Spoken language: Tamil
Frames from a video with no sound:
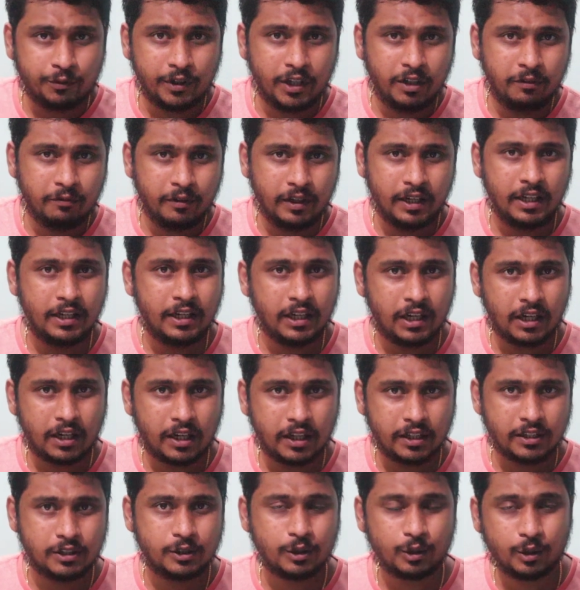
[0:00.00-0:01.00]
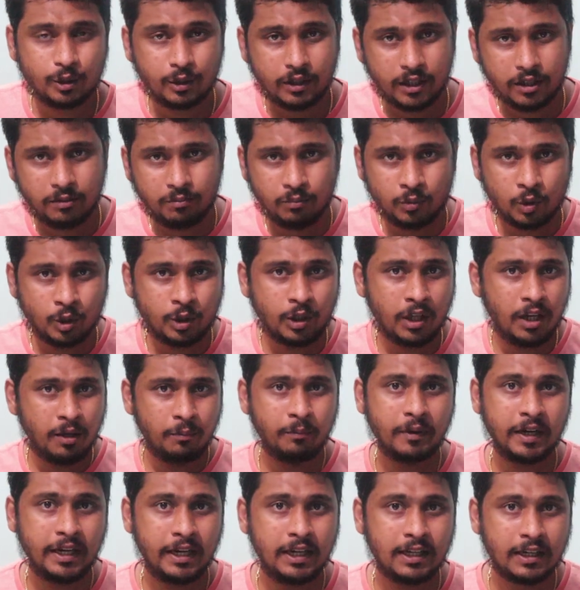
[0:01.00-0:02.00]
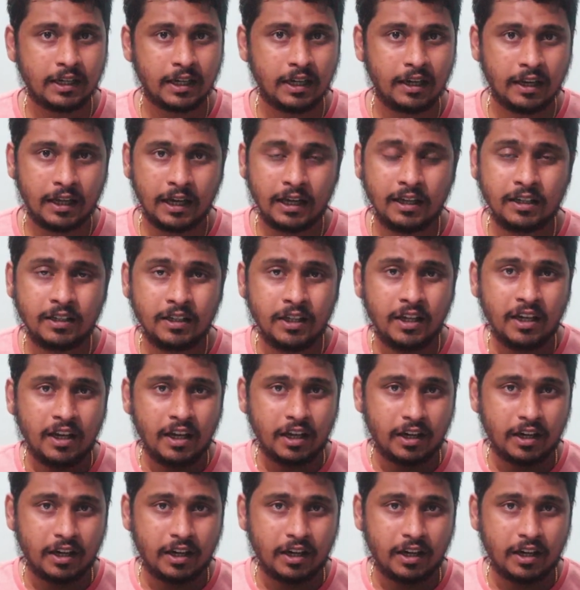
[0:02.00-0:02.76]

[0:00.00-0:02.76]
விண்வெளி ஆராய்ச்சியோட முதல் மைல்கல்லாக